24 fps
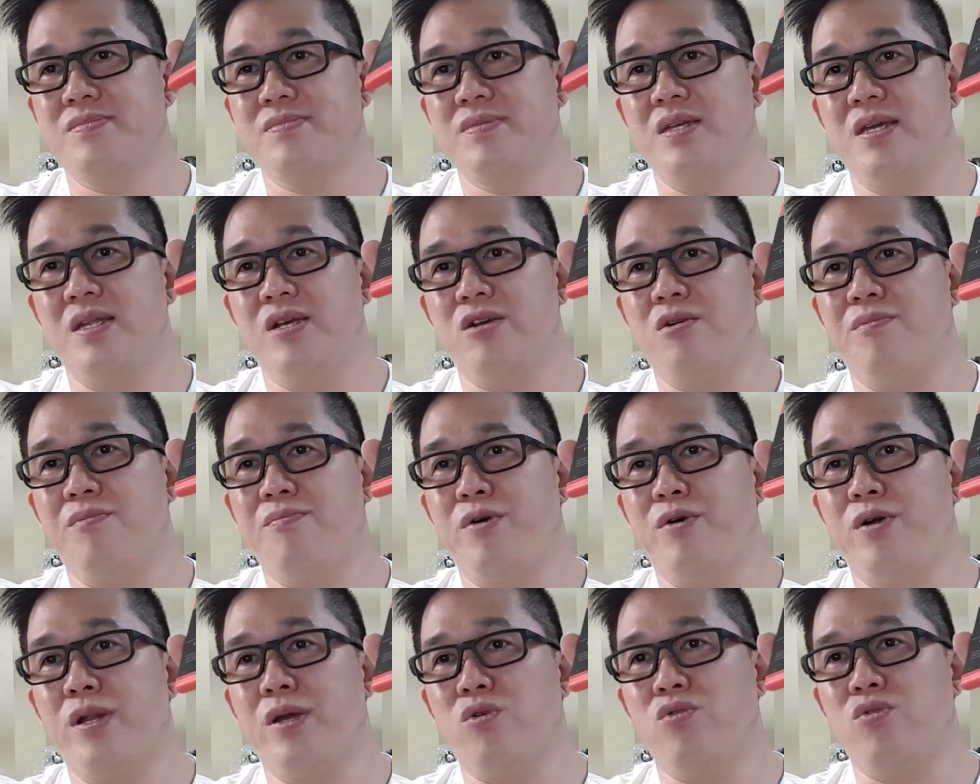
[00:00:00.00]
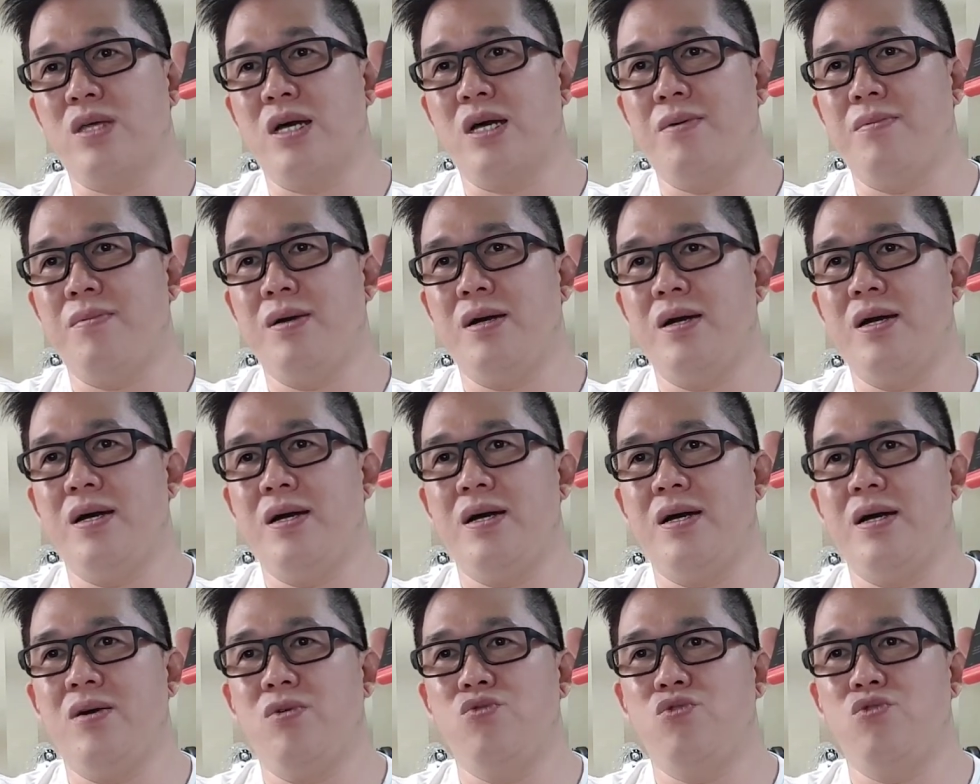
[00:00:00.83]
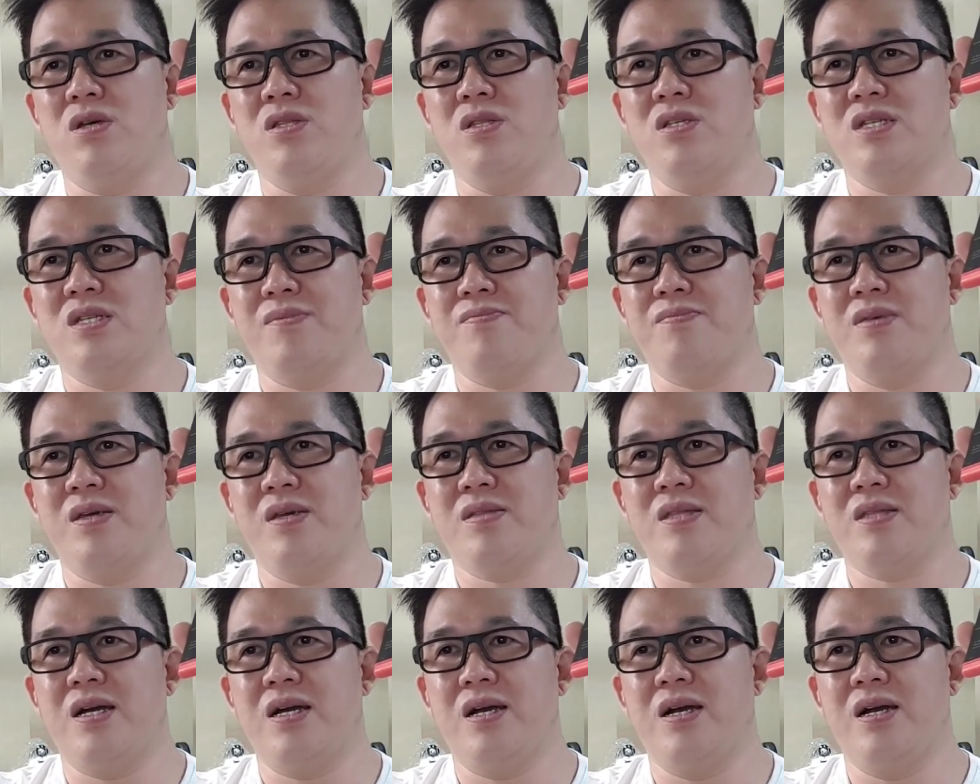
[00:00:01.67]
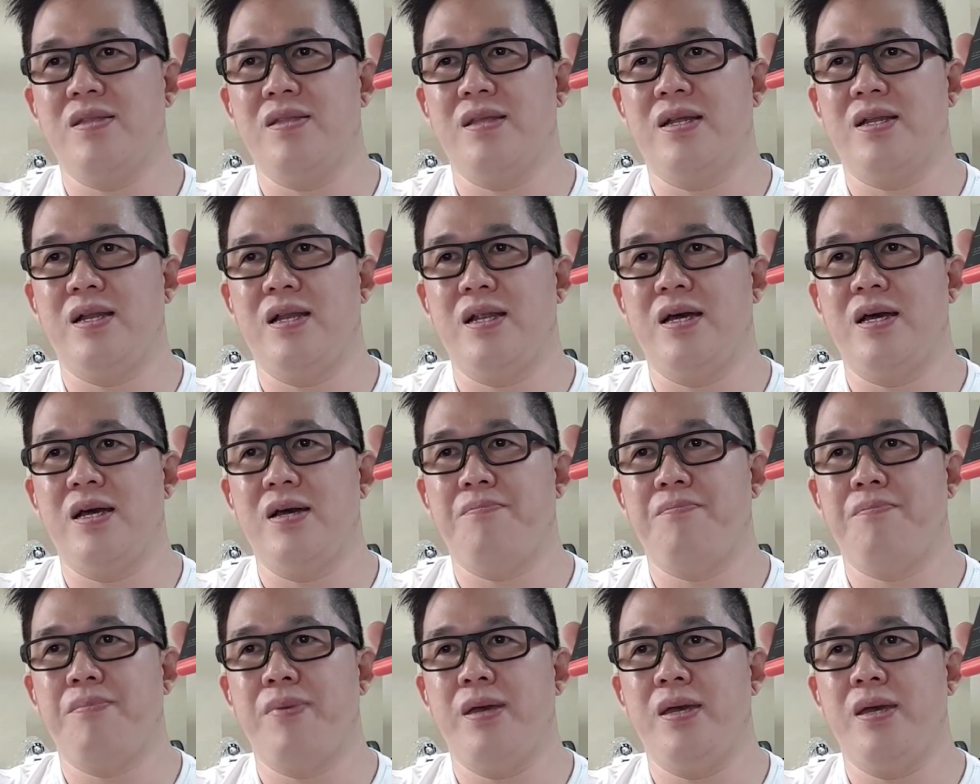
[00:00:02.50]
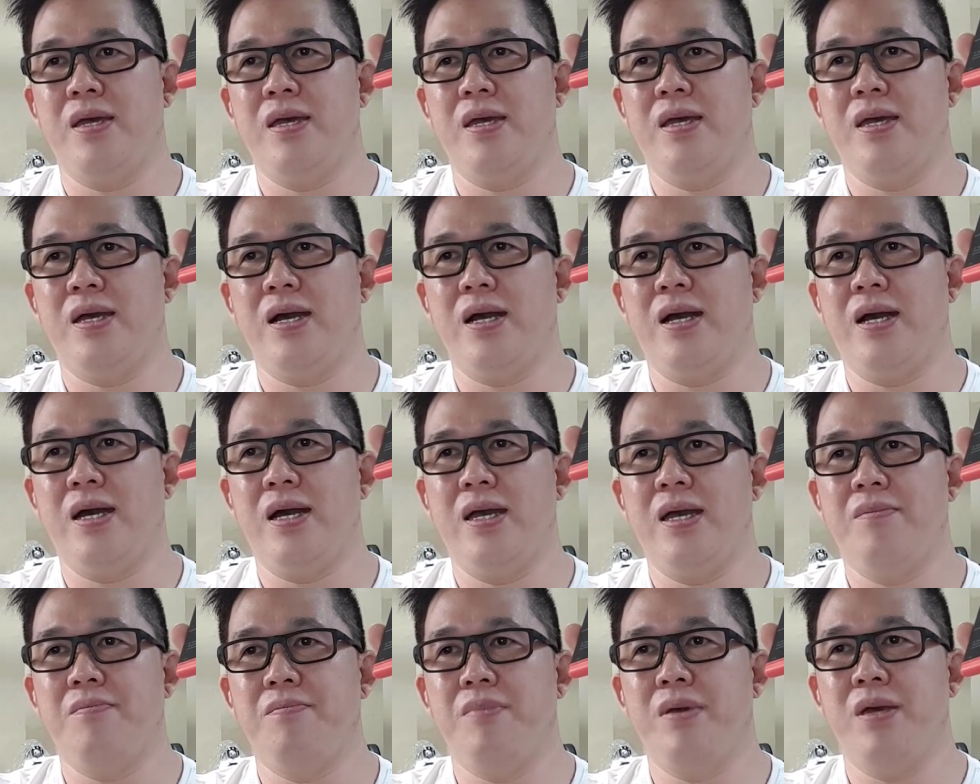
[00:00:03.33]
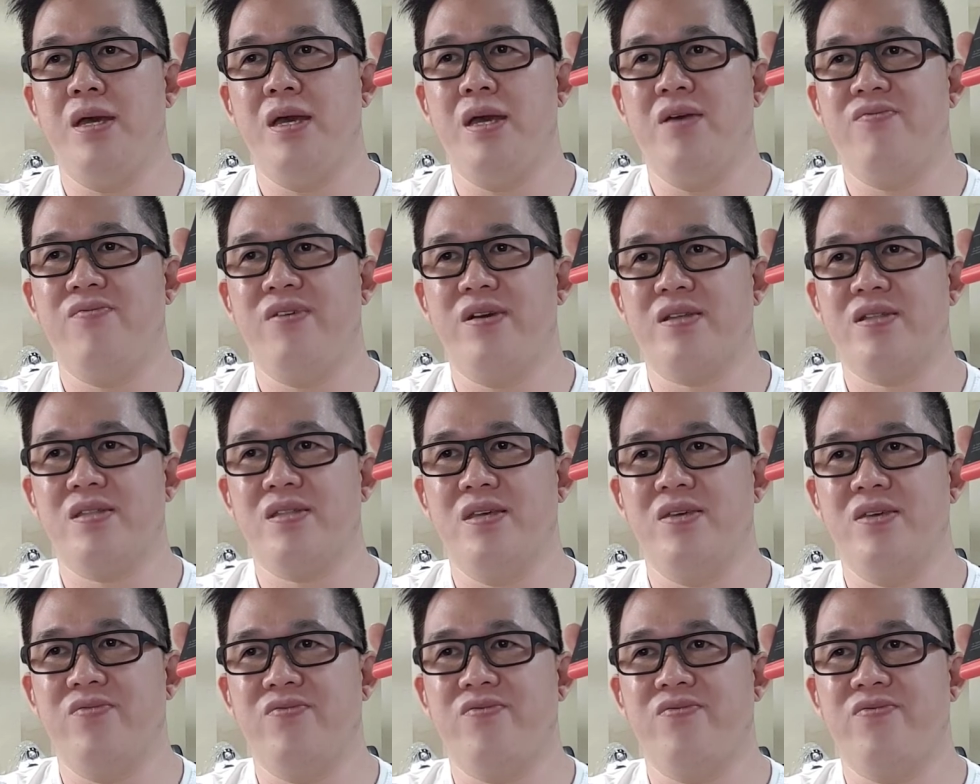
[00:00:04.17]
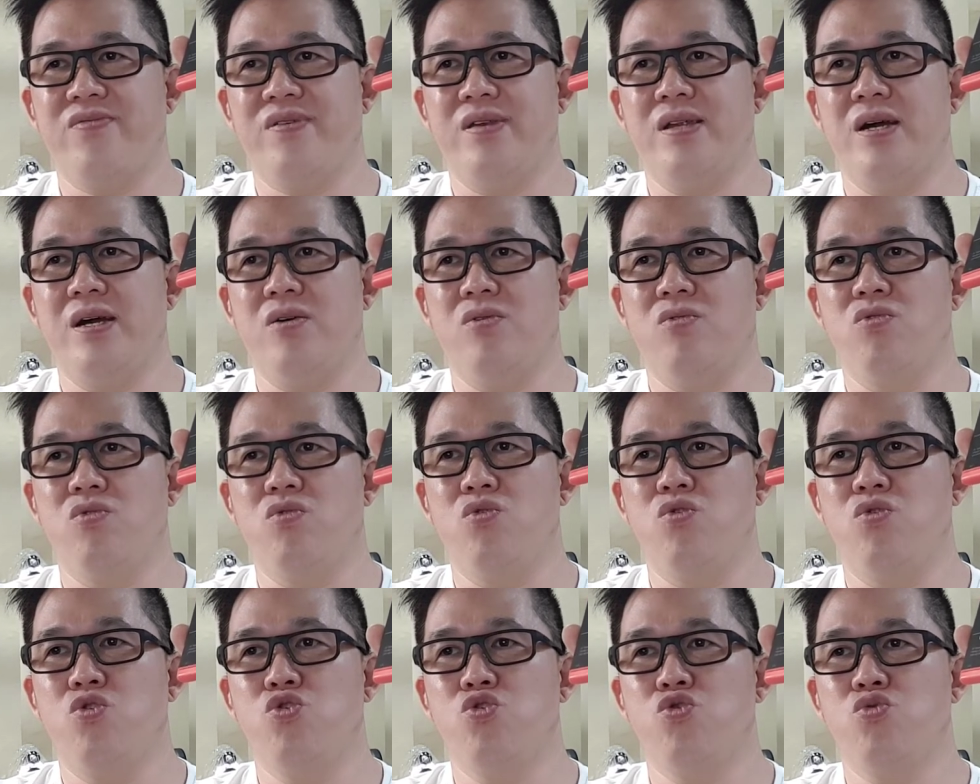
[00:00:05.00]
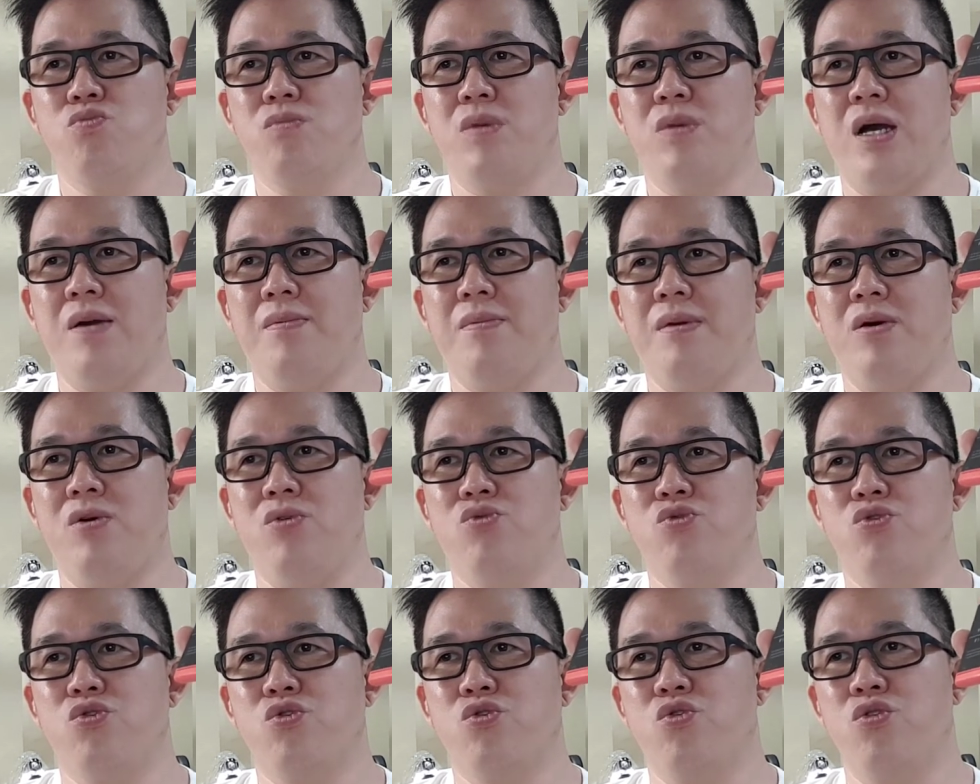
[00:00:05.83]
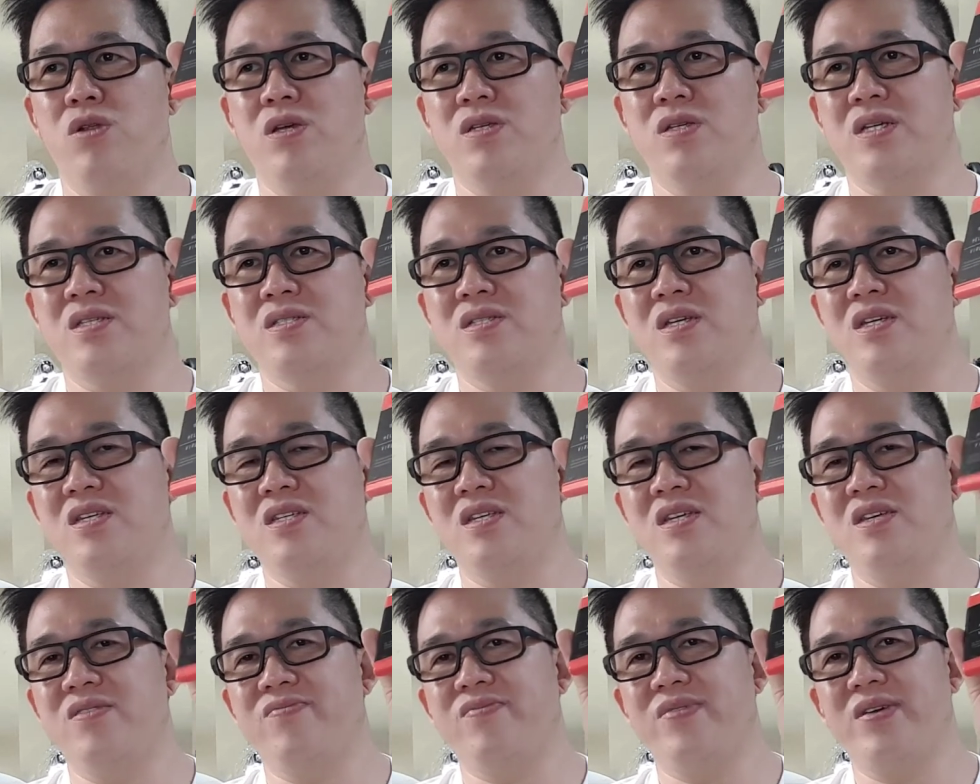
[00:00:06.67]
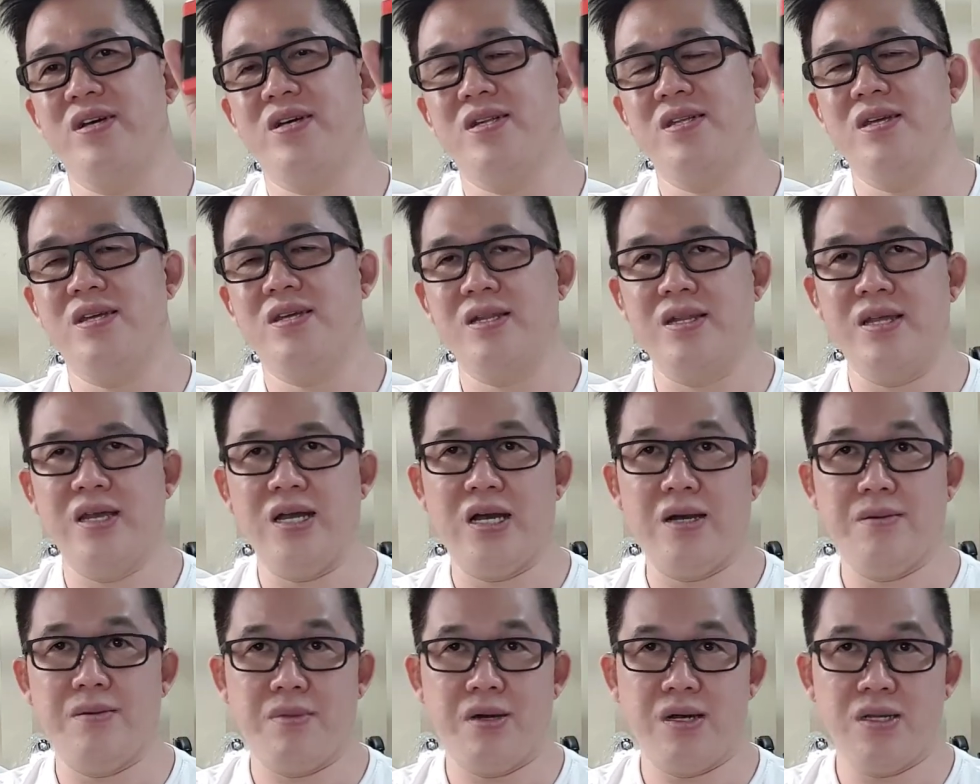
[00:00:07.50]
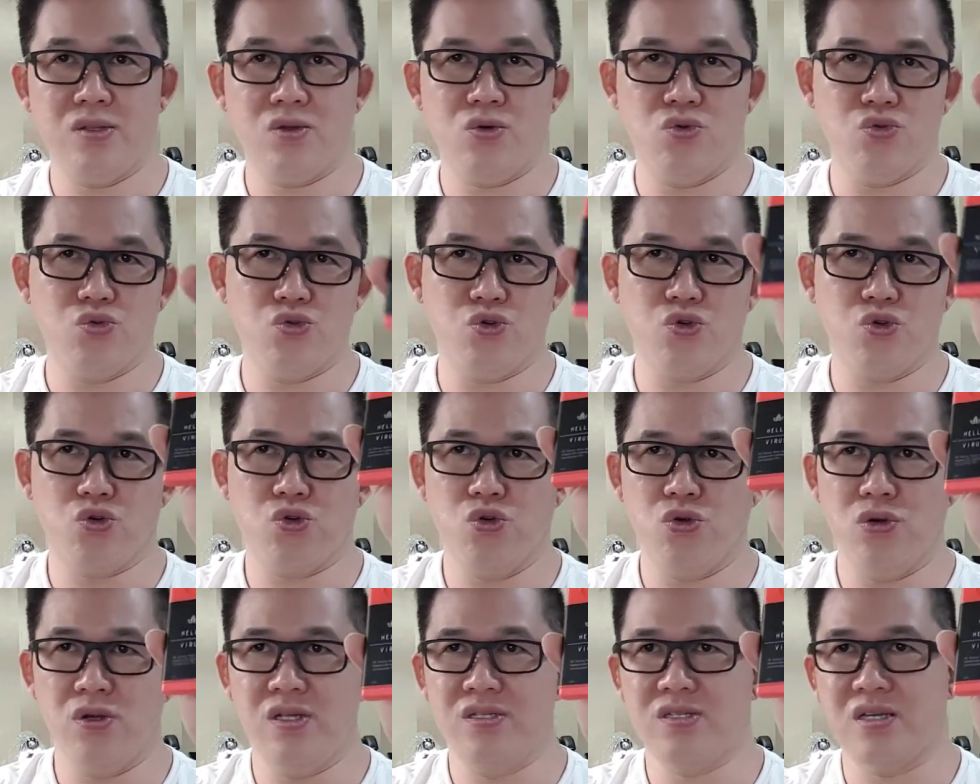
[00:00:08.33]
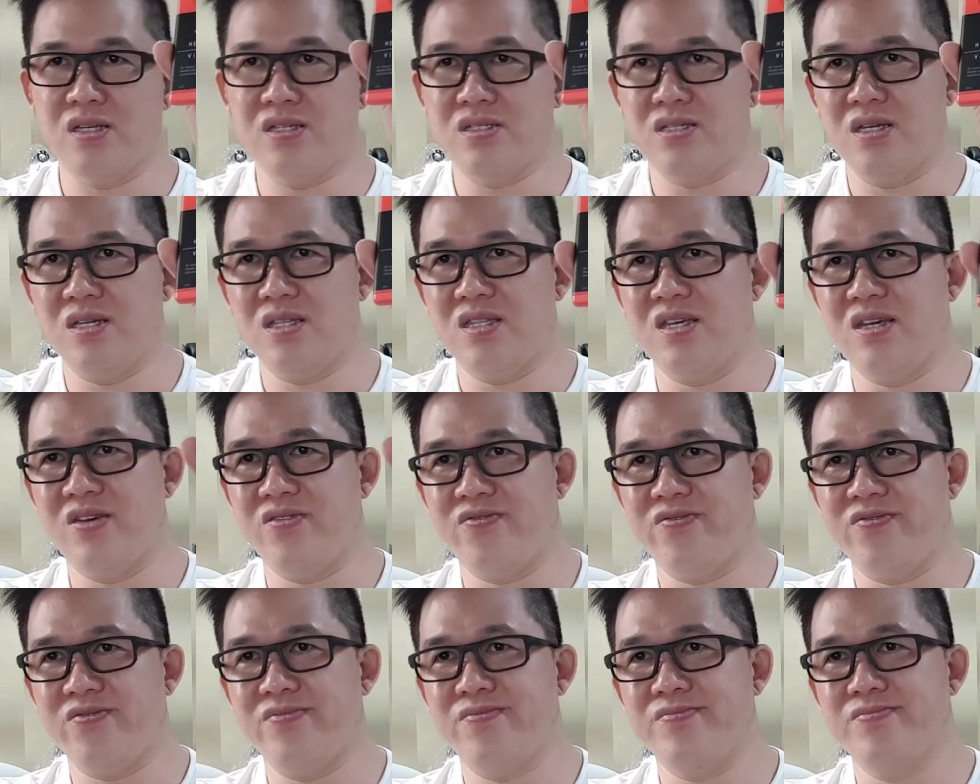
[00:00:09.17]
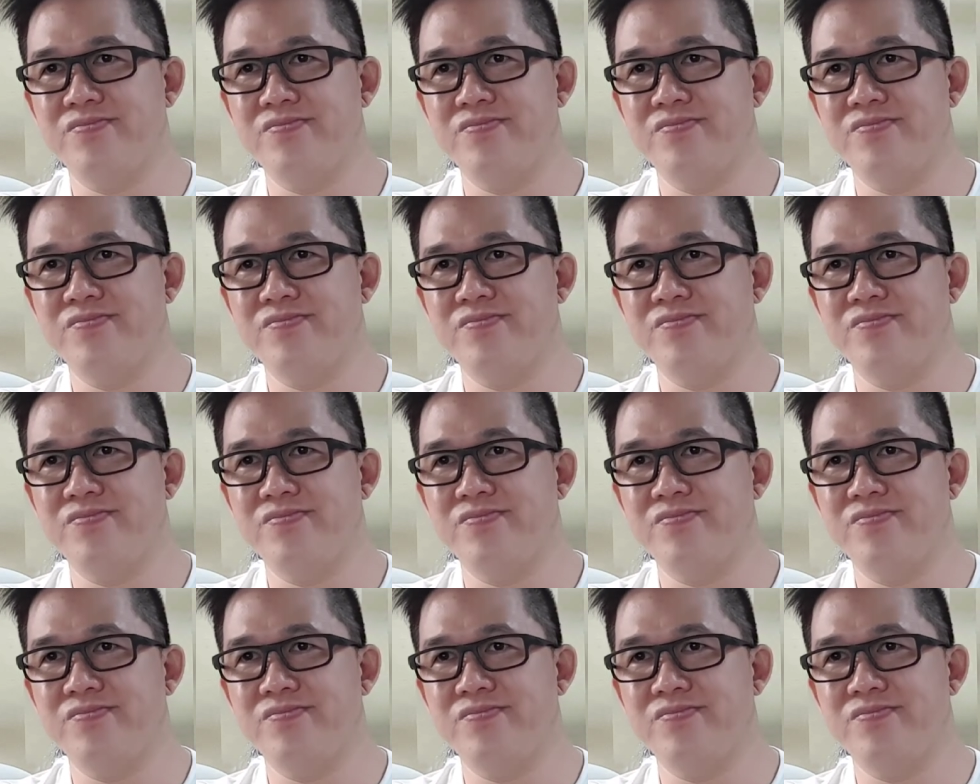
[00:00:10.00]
Jadi komponen utama untuk antiseptik tangan adalah PHMB efektif dan un aman untuk kulit sensitif ya. Jadi dia aman untuk kulit sensitif.